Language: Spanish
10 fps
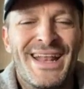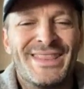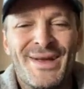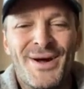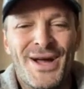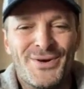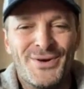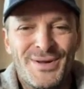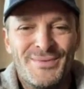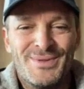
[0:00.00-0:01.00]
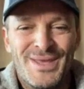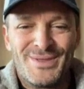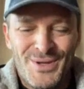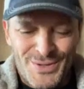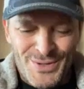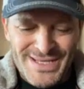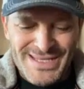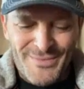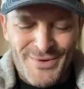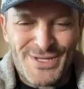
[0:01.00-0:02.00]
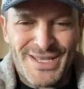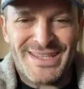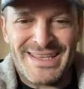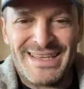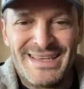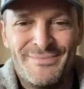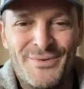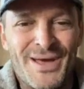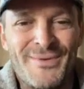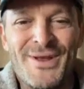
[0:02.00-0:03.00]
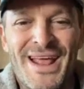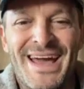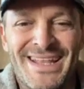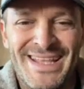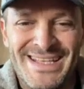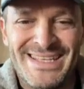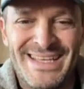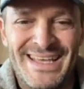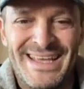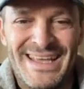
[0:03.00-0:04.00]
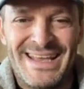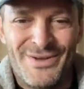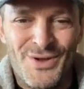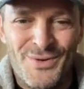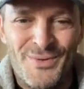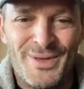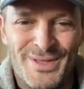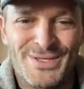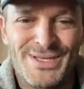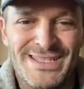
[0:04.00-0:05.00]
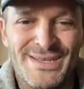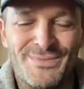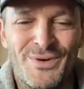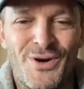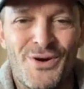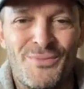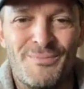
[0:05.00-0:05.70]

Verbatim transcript: gran trabajo, eh, todo esto lo hacemos este, por amor al arte, así que en algunos momentos se hace un poco